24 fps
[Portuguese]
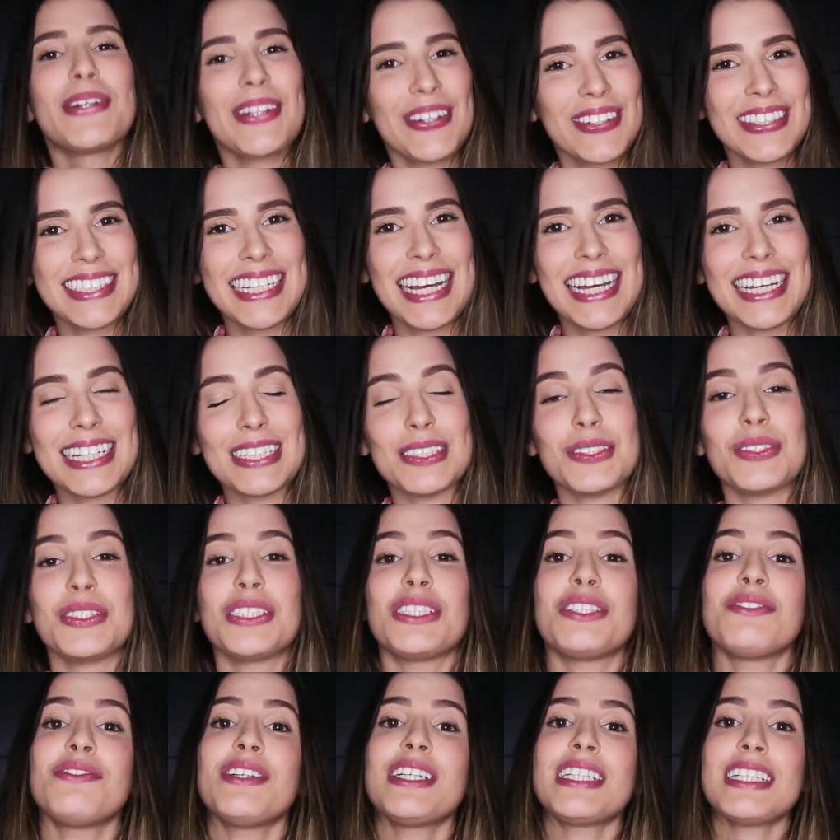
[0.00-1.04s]
Por hoje é isso.
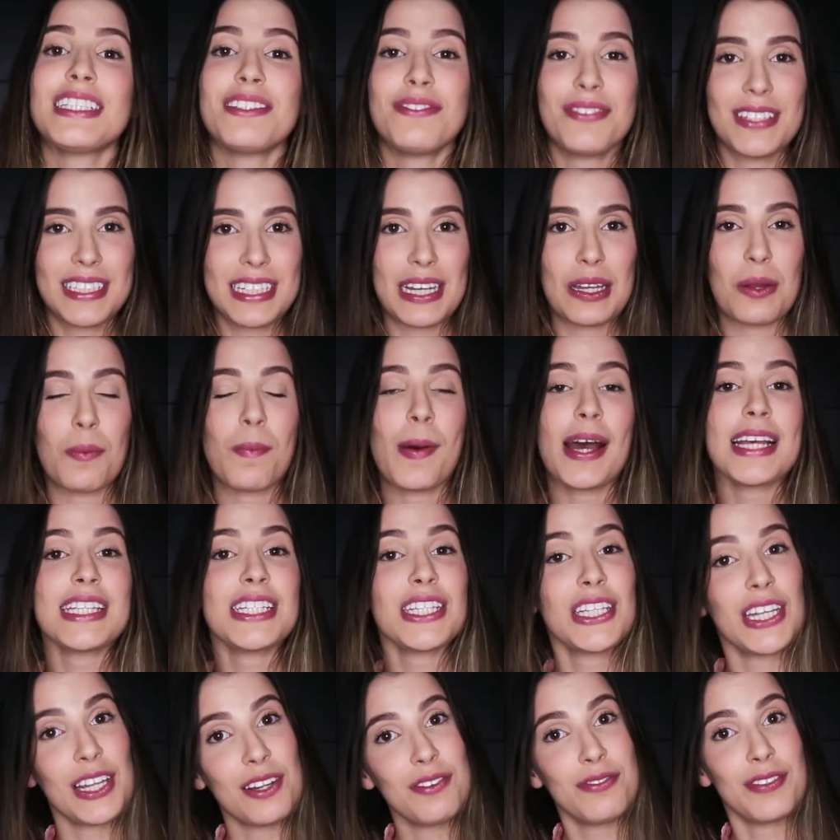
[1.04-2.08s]
Divirta-se fazendo
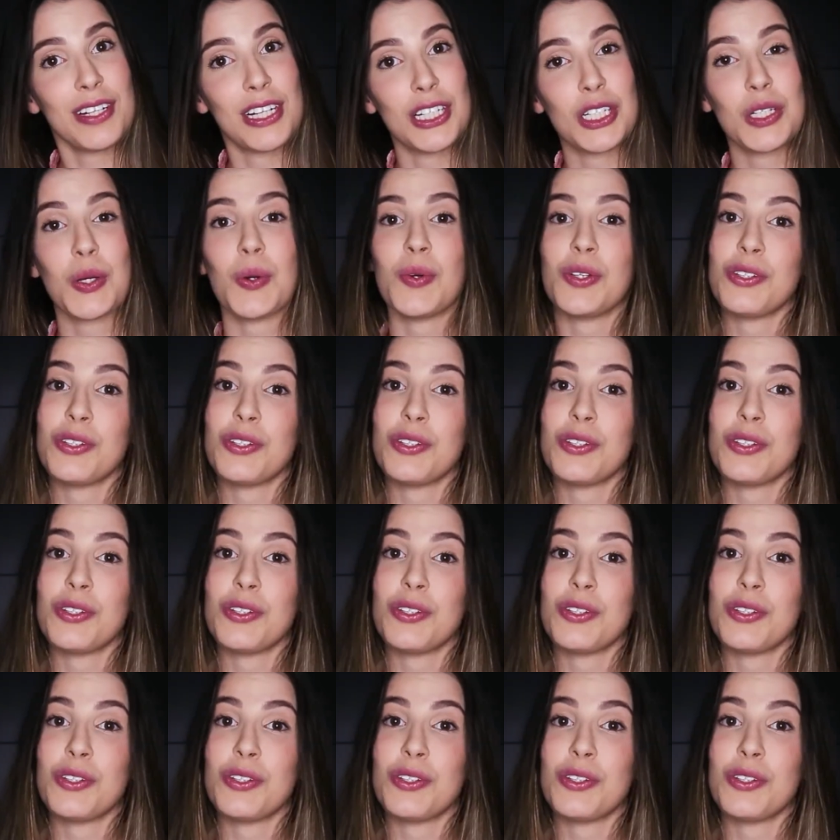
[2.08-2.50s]
passo de elefante